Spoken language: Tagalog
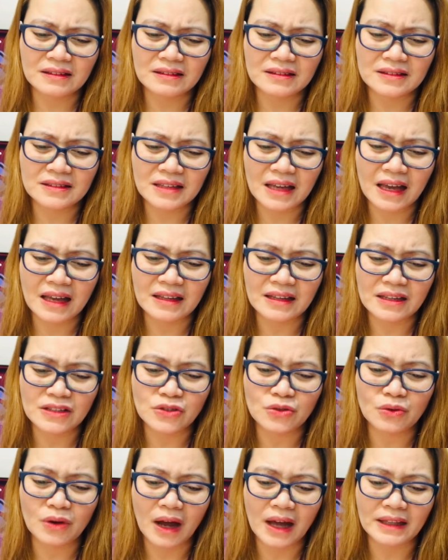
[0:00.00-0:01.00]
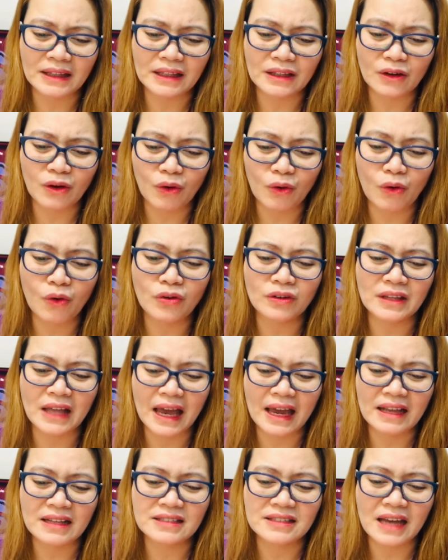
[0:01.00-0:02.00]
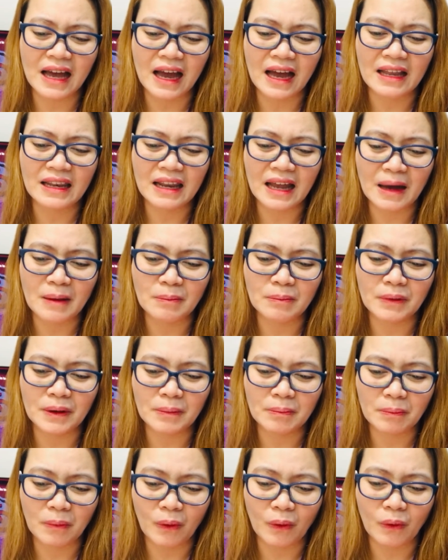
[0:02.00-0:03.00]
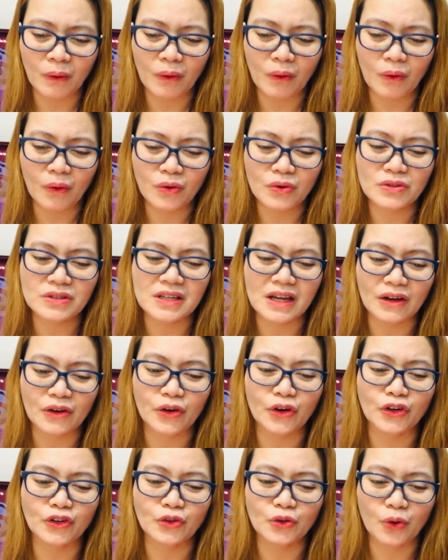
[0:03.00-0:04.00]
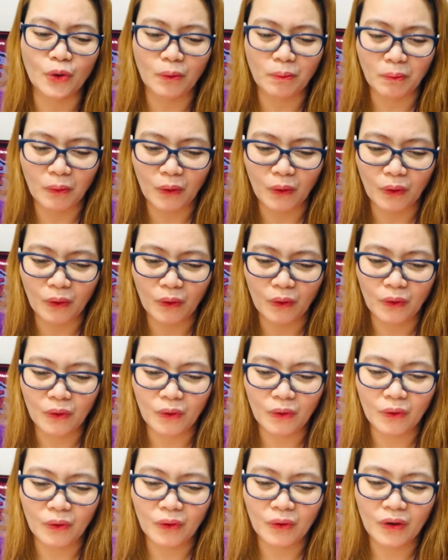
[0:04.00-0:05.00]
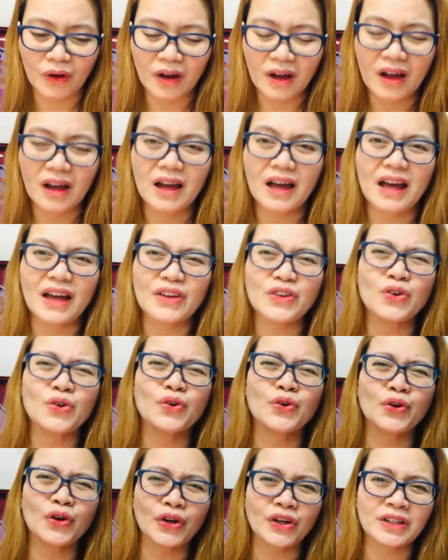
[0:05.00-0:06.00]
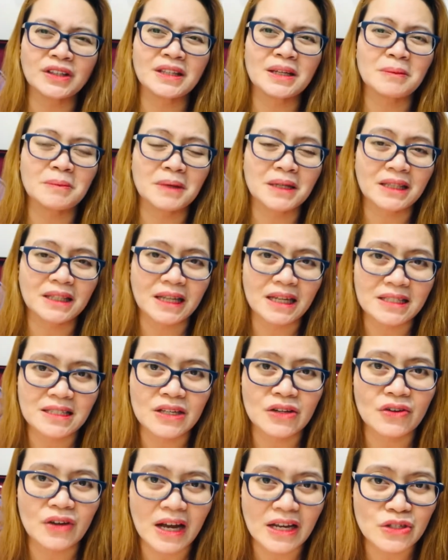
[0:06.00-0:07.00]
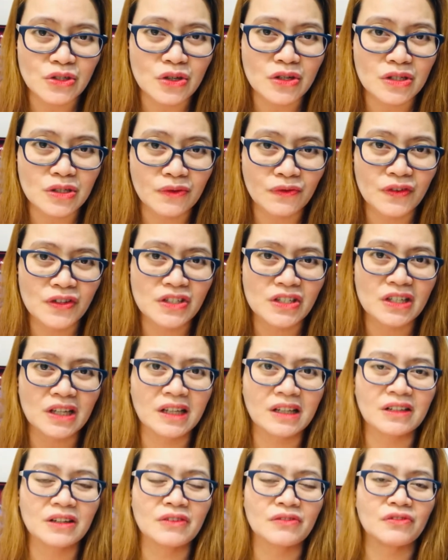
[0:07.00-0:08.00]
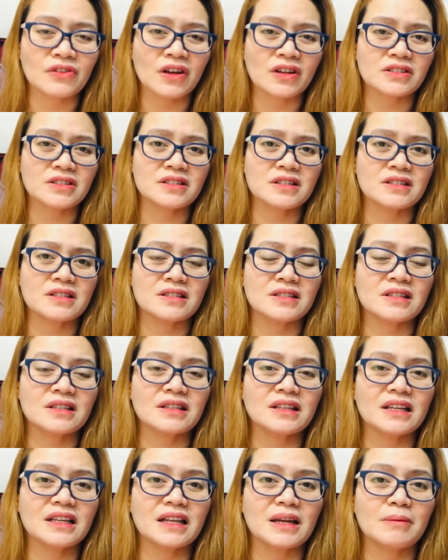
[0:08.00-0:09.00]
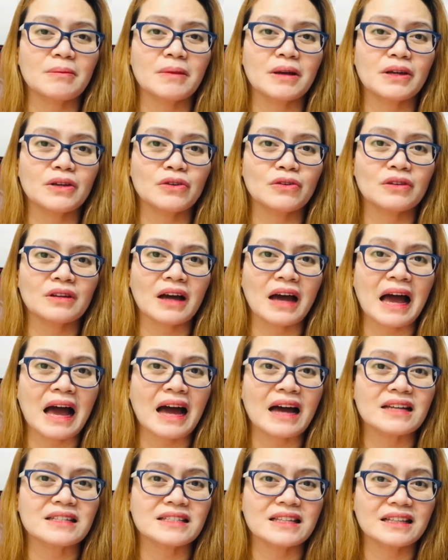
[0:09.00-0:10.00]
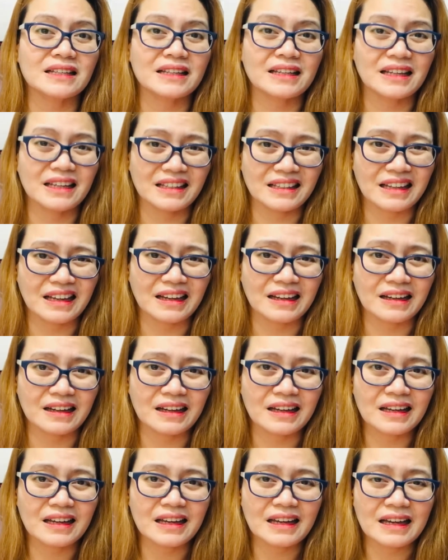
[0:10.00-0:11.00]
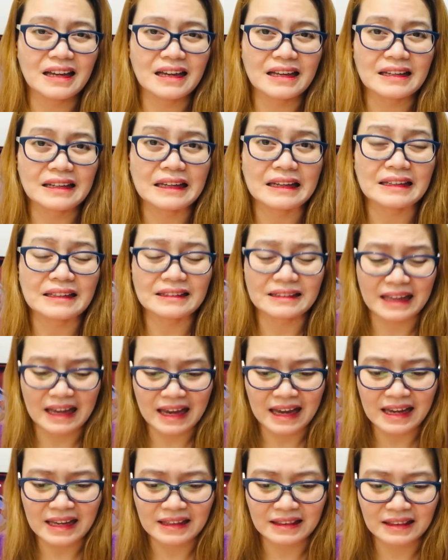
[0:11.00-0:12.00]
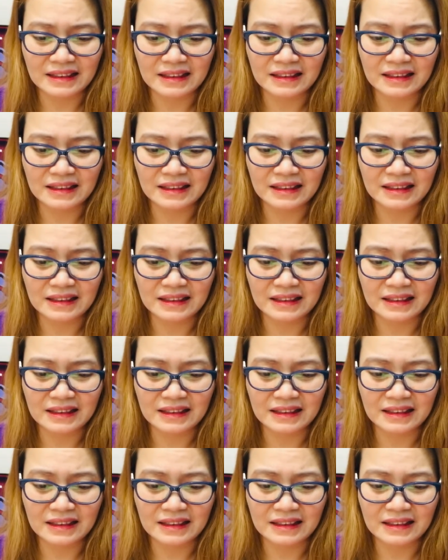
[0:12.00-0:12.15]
sa nasugatan ako o dahil sa alambre po o sa GERD ko po. Yung GERD naman kasing gastroesophageal reflux disease, hindi naman yung nakakasanhi ng lagnat.